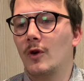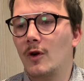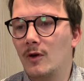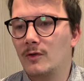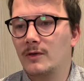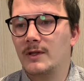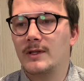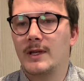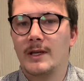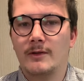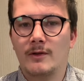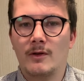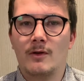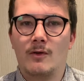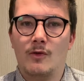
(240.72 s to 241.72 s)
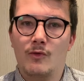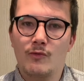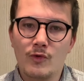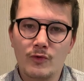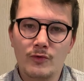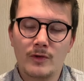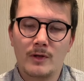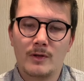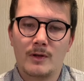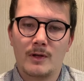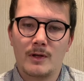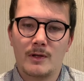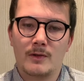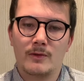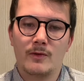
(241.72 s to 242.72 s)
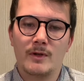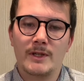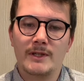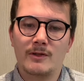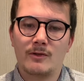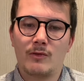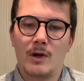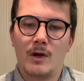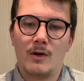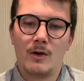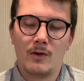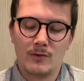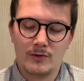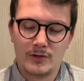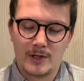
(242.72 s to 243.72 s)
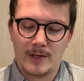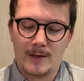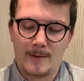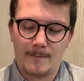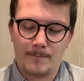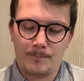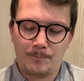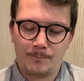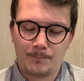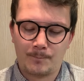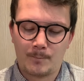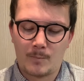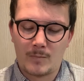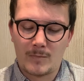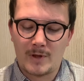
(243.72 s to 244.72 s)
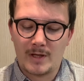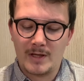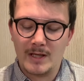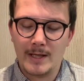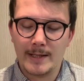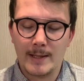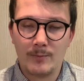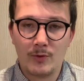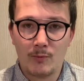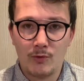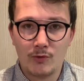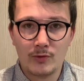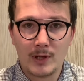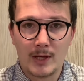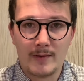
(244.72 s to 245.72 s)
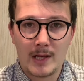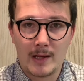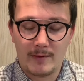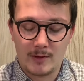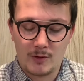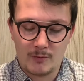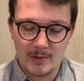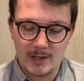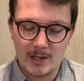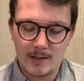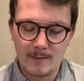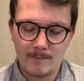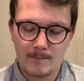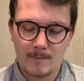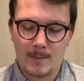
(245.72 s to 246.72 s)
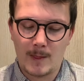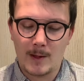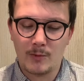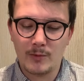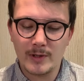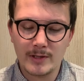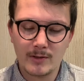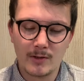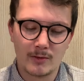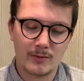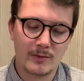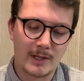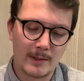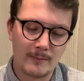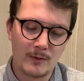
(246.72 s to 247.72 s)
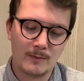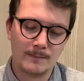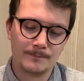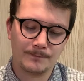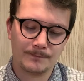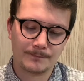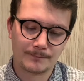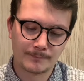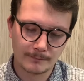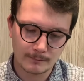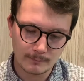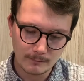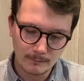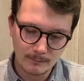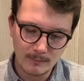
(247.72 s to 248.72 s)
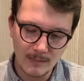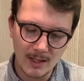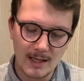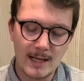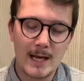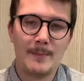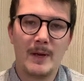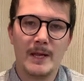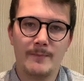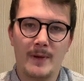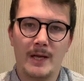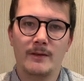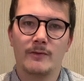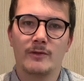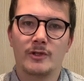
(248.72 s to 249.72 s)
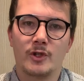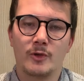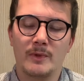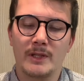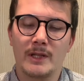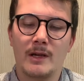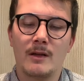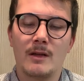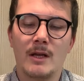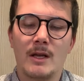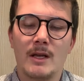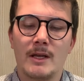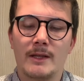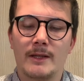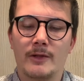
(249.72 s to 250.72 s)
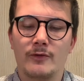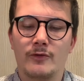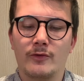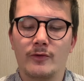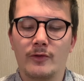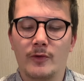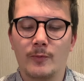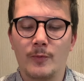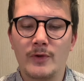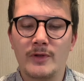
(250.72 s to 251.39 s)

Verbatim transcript: grand designer au monde de l'histoire horlogère il a d'abord beaucoup travaillé avec Omega, où il sort notamment la Paipan de chez Omega, qui est une